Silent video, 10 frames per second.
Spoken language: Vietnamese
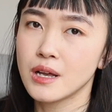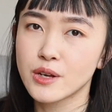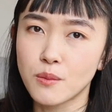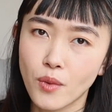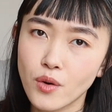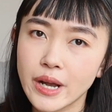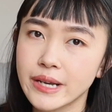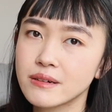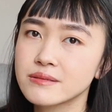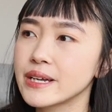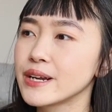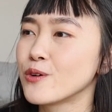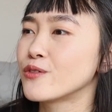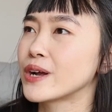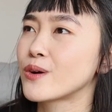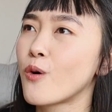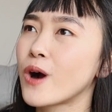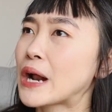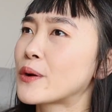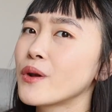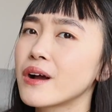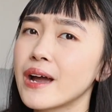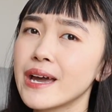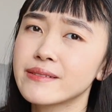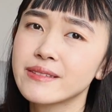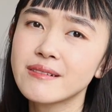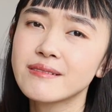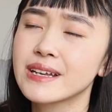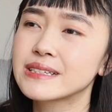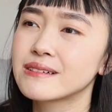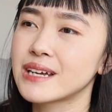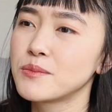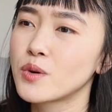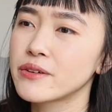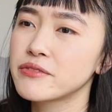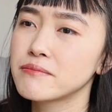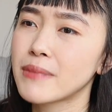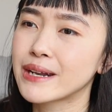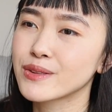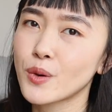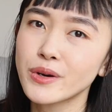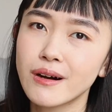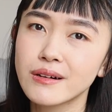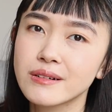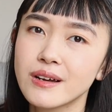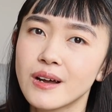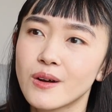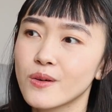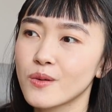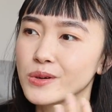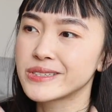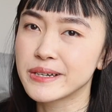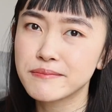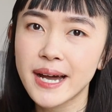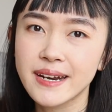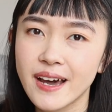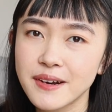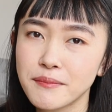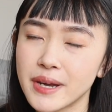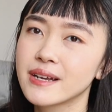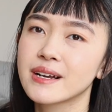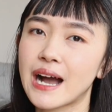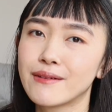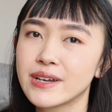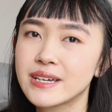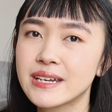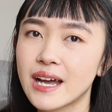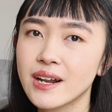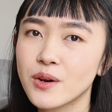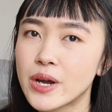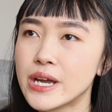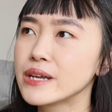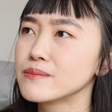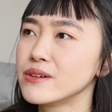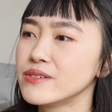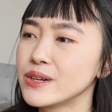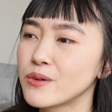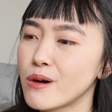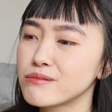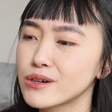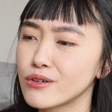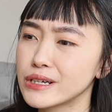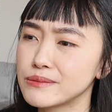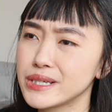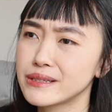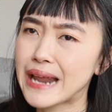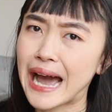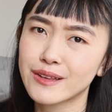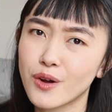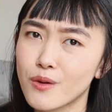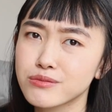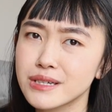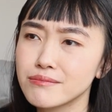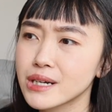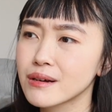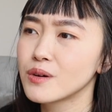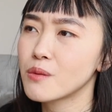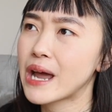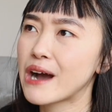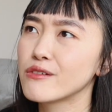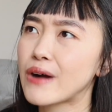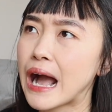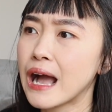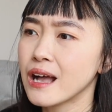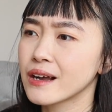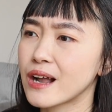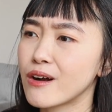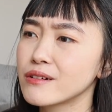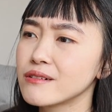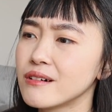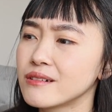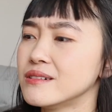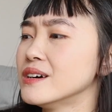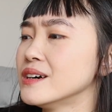kiểu mỗi ngày thức dậy đều phải cố gắng nỗ lực hết sức để trở thành một cái phiên bản tốt hơn của chính bản thân mình cả về kỹ năng lẫn ngoại hình bởi vì nếu không thì có thể bị đá ra khỏi công ty bất cứ lúc nào và cái con đường